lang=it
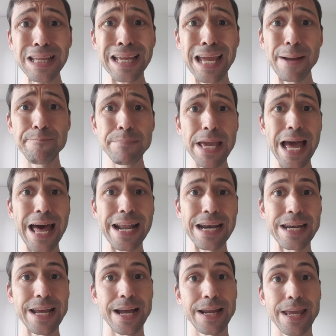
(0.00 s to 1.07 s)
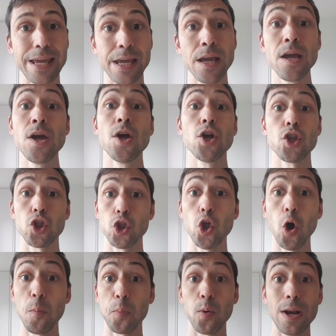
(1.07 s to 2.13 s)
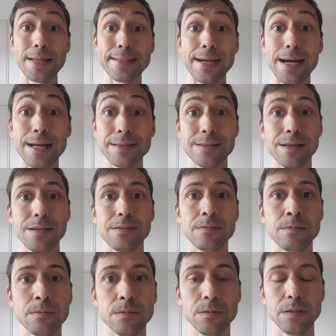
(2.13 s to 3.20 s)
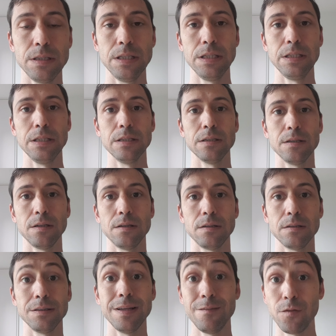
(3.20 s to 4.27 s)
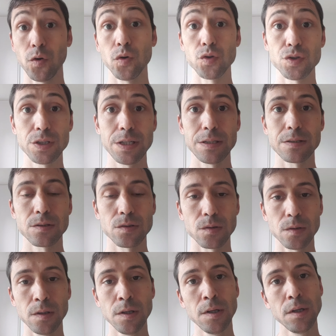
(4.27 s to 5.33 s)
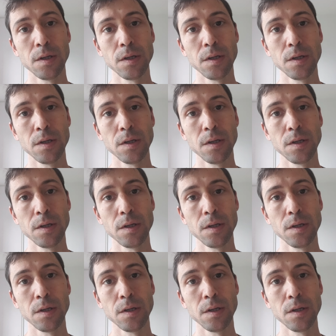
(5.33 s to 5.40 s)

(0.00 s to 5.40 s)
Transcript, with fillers: cambiarli anche dopo la data di, uh, del volo stesso.